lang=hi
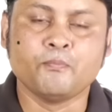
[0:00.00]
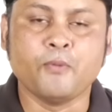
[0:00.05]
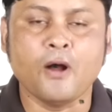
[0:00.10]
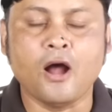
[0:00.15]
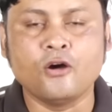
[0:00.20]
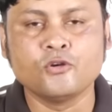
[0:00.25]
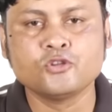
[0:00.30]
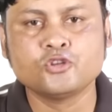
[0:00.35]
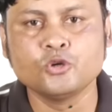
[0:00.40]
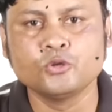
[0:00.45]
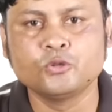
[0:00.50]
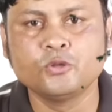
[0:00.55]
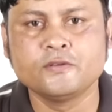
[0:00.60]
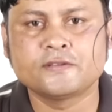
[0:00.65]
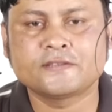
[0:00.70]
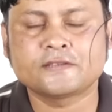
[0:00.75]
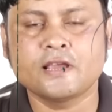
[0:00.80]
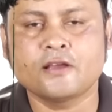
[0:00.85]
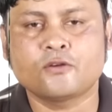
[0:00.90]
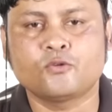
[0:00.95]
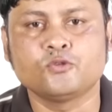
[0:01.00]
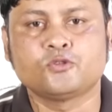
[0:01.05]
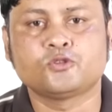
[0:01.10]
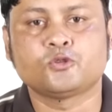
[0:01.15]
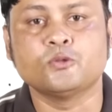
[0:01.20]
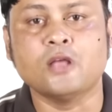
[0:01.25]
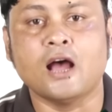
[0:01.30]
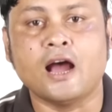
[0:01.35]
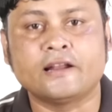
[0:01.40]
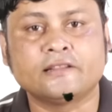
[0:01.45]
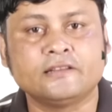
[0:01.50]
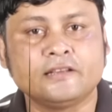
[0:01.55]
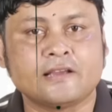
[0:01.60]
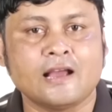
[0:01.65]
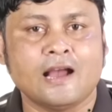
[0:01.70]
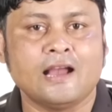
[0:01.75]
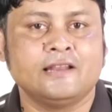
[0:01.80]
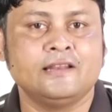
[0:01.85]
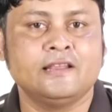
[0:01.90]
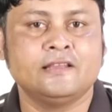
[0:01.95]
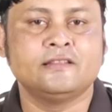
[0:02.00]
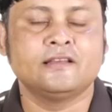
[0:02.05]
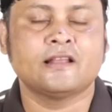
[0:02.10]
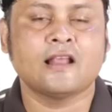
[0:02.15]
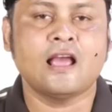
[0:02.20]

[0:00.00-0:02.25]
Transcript: बावजूद इसके कुछ सुधार दिखाई नहीं दे